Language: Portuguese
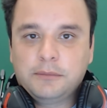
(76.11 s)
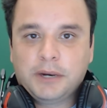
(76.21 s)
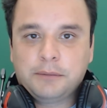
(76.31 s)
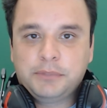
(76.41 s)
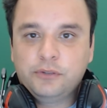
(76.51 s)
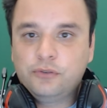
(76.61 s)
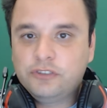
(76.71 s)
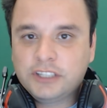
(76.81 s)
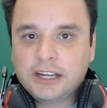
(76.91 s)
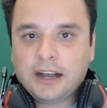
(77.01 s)
para
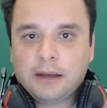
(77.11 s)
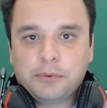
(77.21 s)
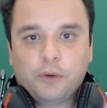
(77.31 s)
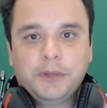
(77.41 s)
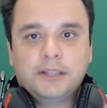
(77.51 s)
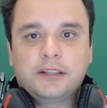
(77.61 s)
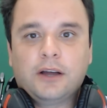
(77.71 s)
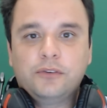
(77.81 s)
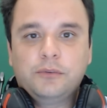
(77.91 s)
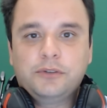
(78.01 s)
prejudicar, para
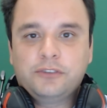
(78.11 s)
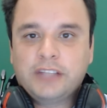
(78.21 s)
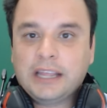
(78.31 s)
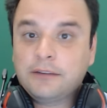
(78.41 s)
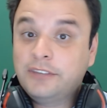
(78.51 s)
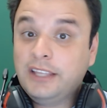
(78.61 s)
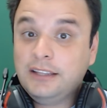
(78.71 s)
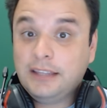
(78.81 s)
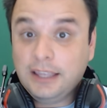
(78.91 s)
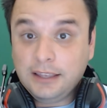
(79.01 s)
aumentar o número de tráfego sem
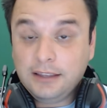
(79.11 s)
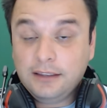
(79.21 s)
ter,